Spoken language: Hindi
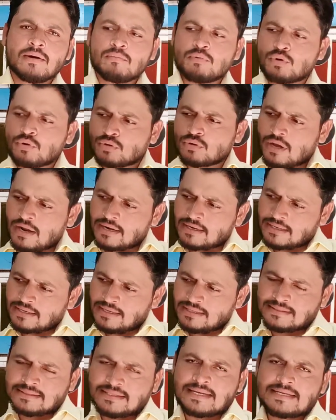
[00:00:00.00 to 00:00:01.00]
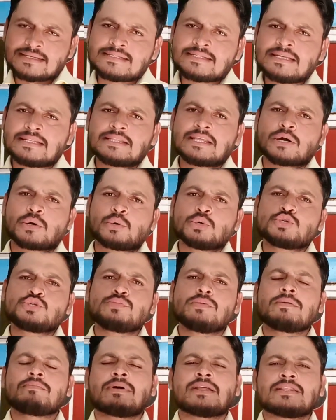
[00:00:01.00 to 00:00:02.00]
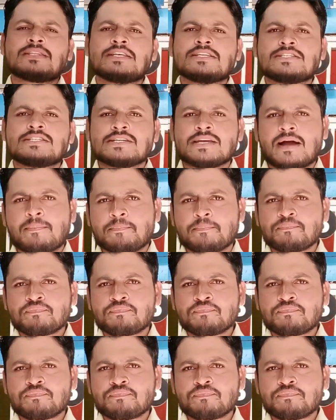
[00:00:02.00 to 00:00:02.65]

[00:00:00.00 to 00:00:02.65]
ब्रूटान के दस दिन तक कुछ भी मत दीजिए आप